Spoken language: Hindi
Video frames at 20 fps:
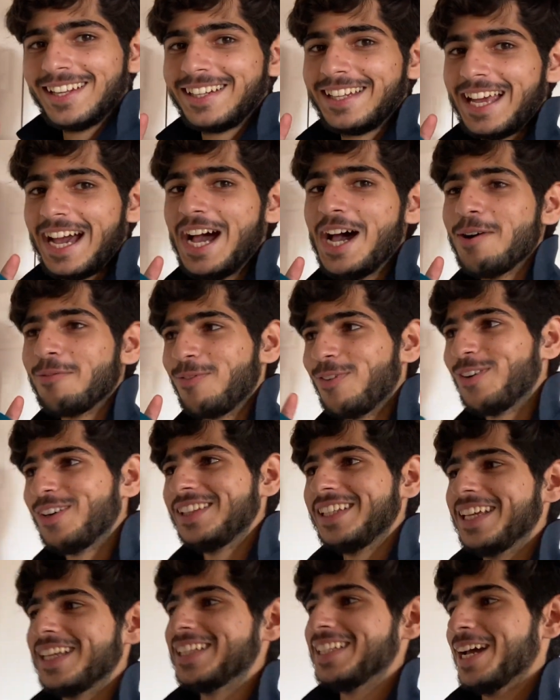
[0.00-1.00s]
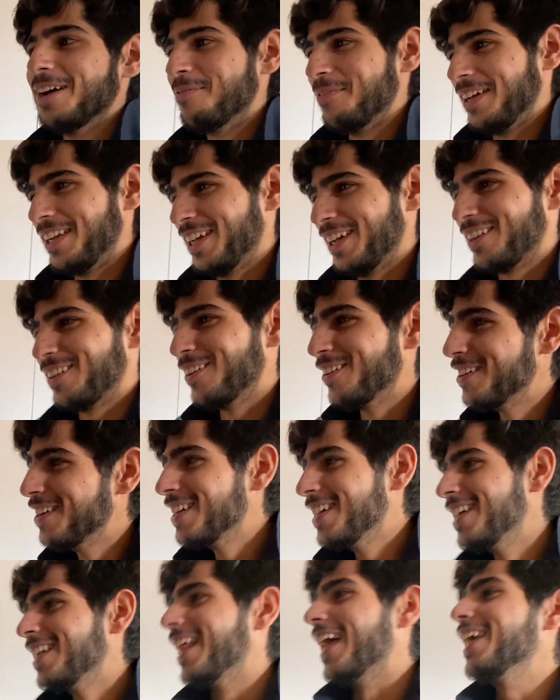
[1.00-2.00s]
नया फोन दे दिया मेरे को
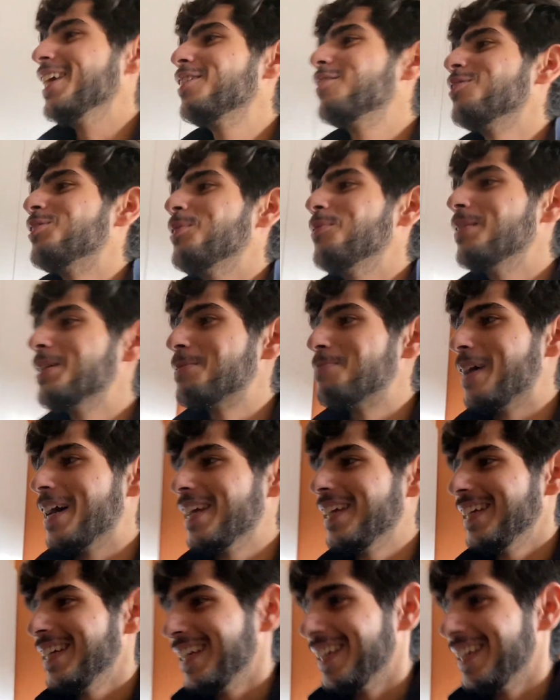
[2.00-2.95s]
थैंक यू सो मच भाई